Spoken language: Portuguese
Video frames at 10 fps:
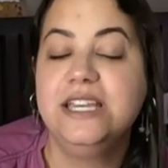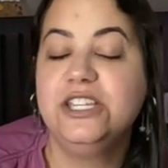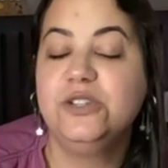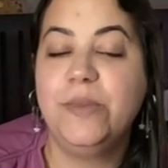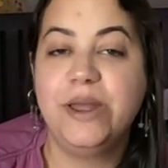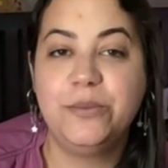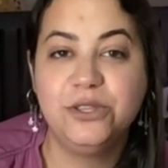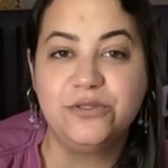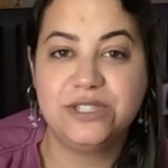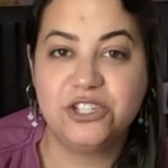Espero
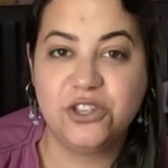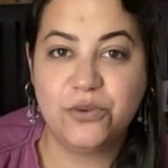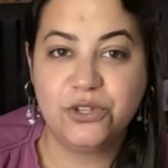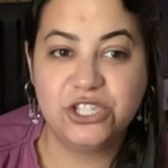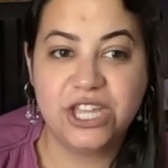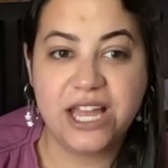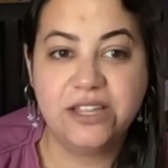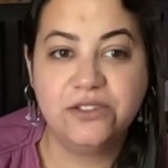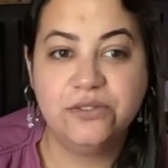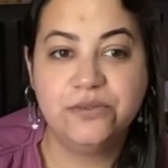muito que vocês tenham
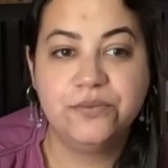gostado.